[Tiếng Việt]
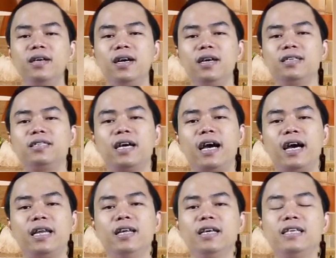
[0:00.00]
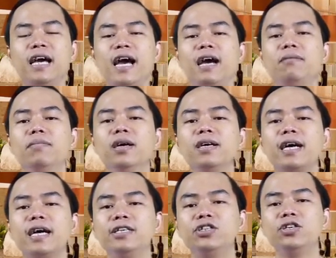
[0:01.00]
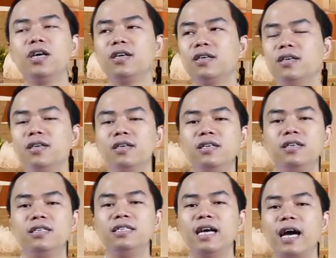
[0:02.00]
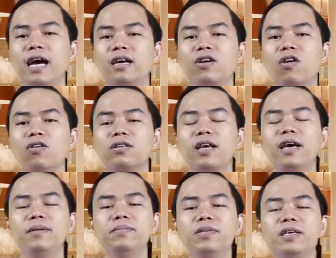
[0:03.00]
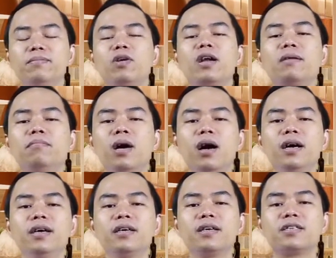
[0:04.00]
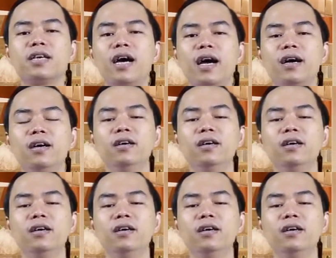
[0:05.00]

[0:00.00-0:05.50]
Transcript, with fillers: à, chẳng hạn như là nhà hàng mới khai trương nhà hàng có thêm những cái món ăn mới được chưa ạ